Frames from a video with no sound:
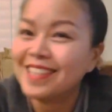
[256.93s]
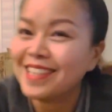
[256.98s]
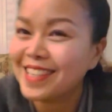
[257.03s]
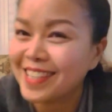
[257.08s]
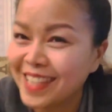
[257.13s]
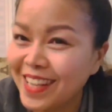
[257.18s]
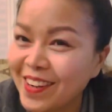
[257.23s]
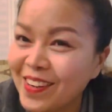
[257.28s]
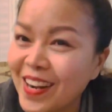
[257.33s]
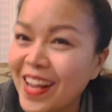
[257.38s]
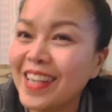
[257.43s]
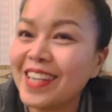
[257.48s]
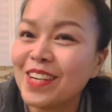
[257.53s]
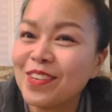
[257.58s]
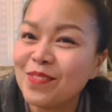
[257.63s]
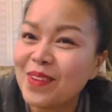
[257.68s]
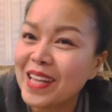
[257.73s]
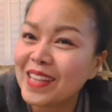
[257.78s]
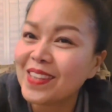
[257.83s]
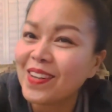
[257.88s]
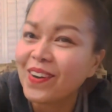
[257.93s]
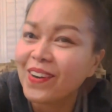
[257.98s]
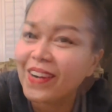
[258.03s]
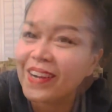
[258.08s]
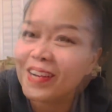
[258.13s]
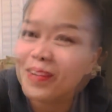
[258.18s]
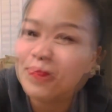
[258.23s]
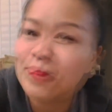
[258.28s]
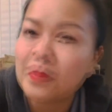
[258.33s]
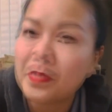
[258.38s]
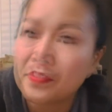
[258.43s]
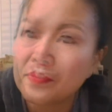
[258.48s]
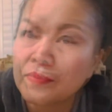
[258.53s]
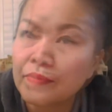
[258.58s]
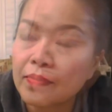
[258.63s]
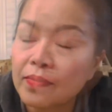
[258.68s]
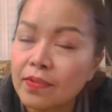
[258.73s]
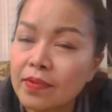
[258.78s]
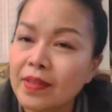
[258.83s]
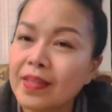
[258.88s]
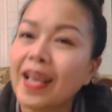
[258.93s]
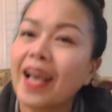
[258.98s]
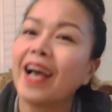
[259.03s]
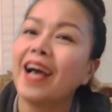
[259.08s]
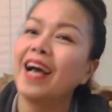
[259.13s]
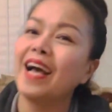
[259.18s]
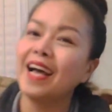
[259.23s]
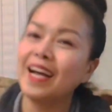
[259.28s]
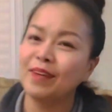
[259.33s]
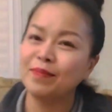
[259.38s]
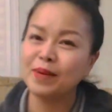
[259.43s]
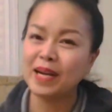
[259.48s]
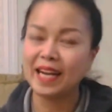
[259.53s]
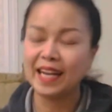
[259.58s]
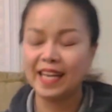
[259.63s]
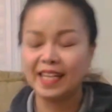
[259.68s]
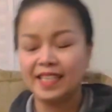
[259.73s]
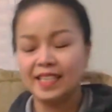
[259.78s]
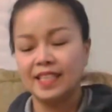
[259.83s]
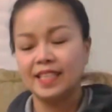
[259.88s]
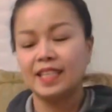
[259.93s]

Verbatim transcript: เดี๋ยวนะเดี๋ยวมาต่อคลิปใหม่ อ่ามาละ